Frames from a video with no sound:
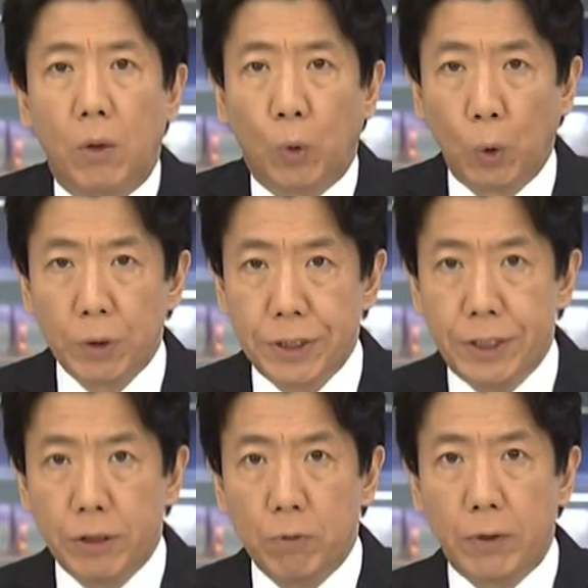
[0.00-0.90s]
この地
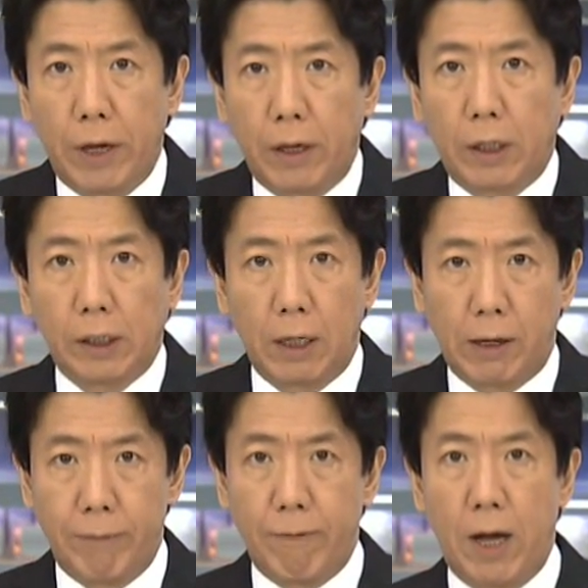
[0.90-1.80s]
震を受け神奈川
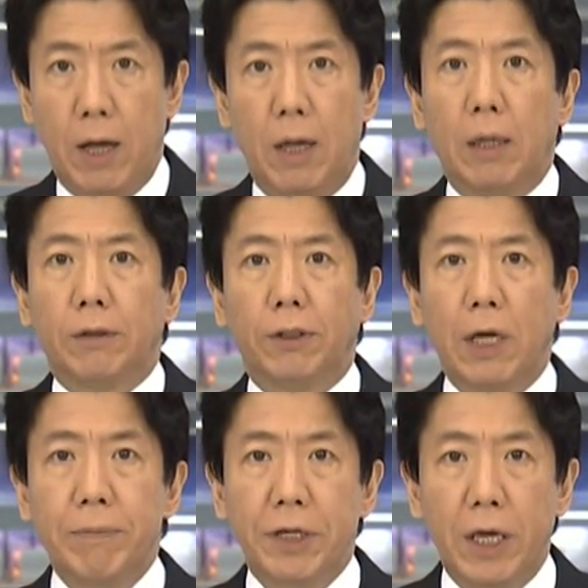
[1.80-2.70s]
県は津
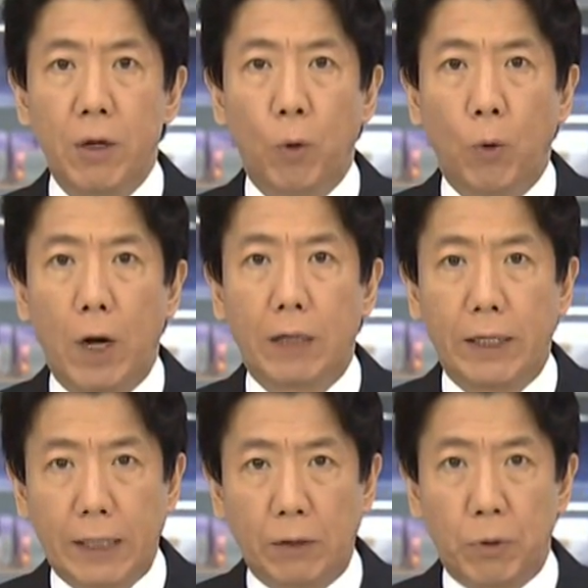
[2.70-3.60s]
波警報が
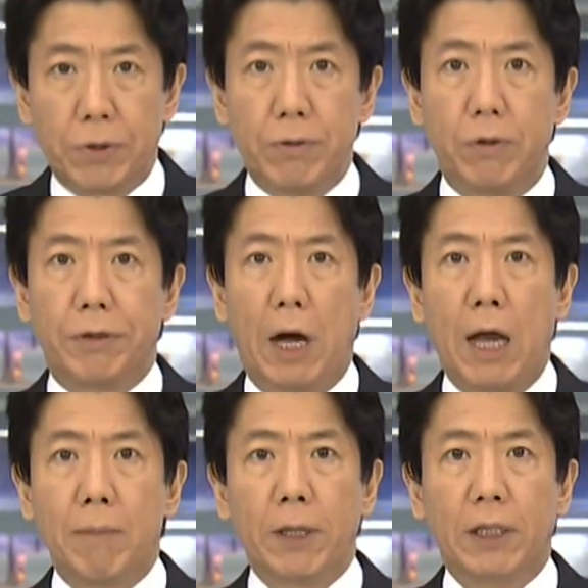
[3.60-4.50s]
出たという
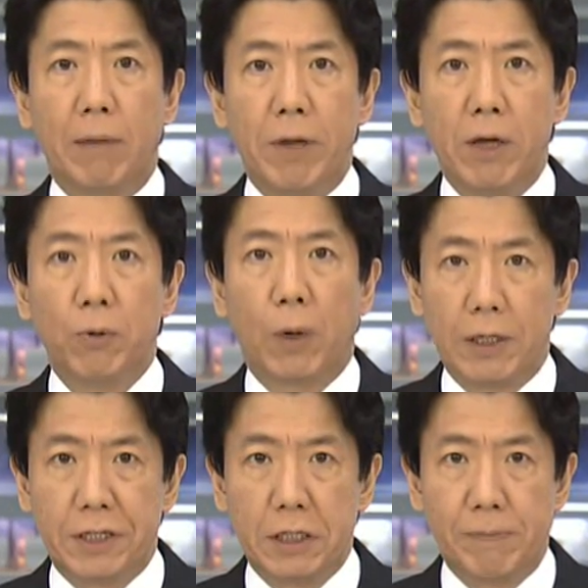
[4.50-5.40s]
誤ったメールを
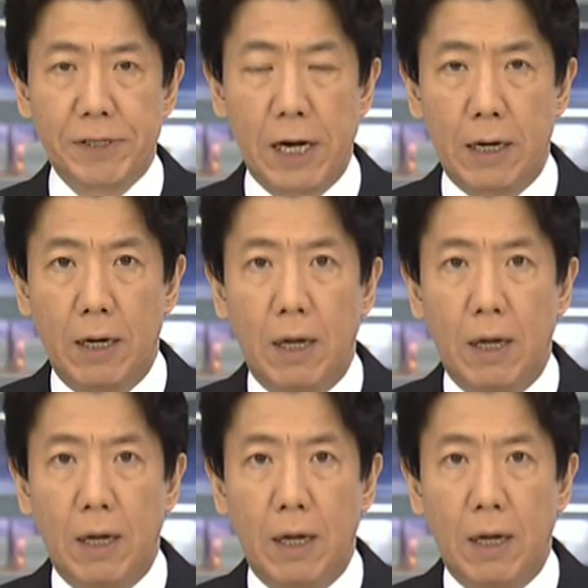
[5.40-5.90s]
配信しました